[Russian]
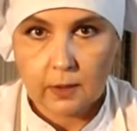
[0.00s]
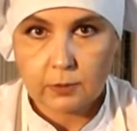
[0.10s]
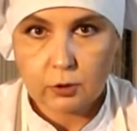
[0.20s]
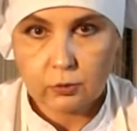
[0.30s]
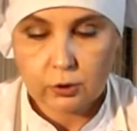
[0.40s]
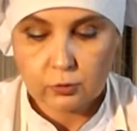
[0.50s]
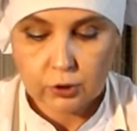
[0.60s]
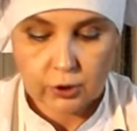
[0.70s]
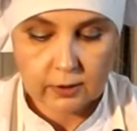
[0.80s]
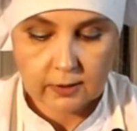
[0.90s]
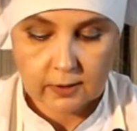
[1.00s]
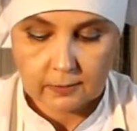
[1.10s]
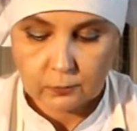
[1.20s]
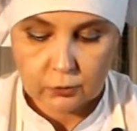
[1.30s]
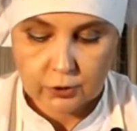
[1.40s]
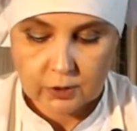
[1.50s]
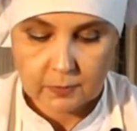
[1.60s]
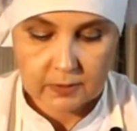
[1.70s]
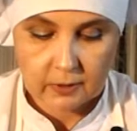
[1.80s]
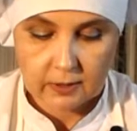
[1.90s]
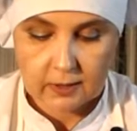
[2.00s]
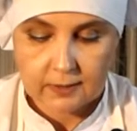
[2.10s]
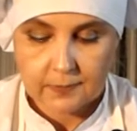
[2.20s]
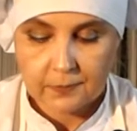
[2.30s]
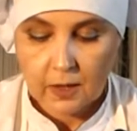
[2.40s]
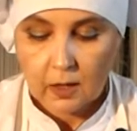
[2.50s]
обзор сушилки, можете посмотреть.